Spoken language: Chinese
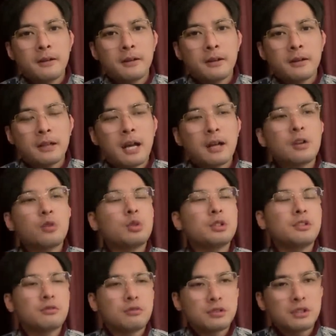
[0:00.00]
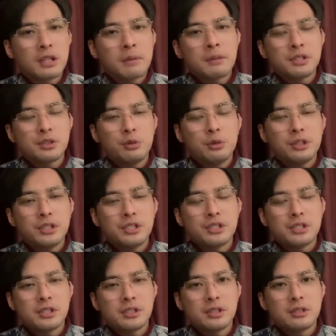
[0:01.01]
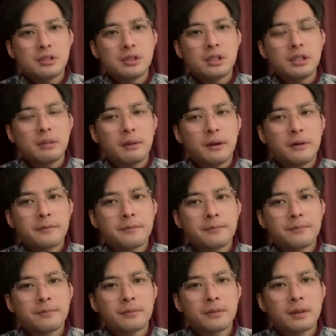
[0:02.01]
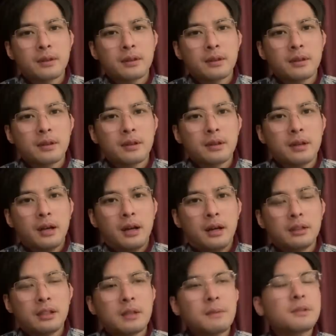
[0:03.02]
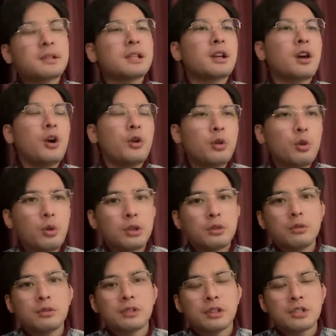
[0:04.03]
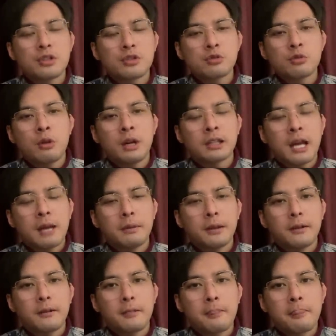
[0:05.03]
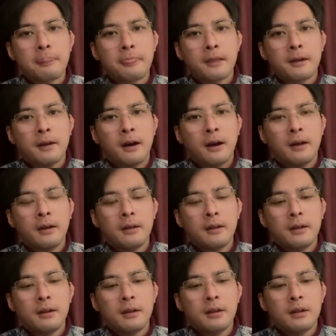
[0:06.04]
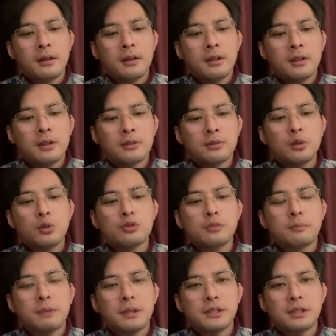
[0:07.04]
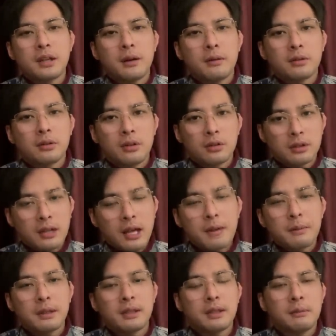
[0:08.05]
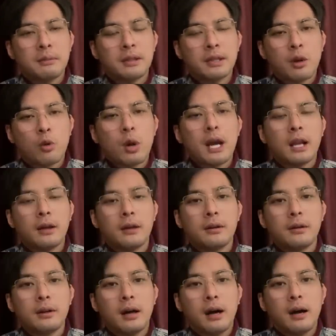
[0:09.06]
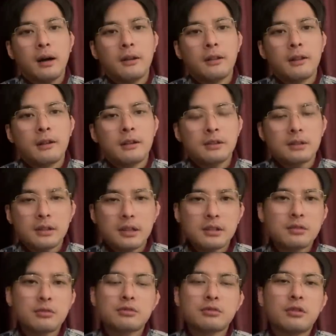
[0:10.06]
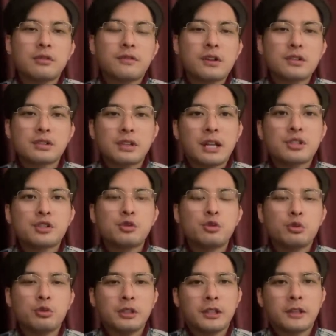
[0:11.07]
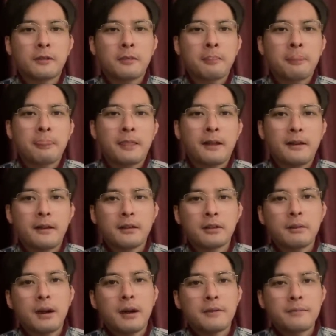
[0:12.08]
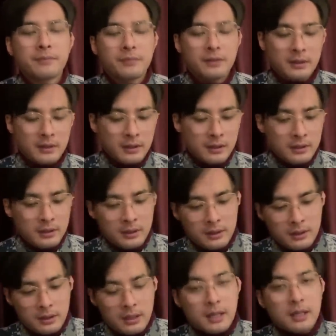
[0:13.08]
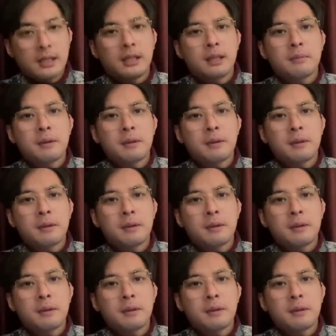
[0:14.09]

哪个国际组织他妈有你一席之之地吧？啊，你他妈参加个奥运会都只能叫中华台北，啊！所以我说北京啊，要踏平你们也快了啊！现在用这种方式来羞辱你，对吧？啊，给你妈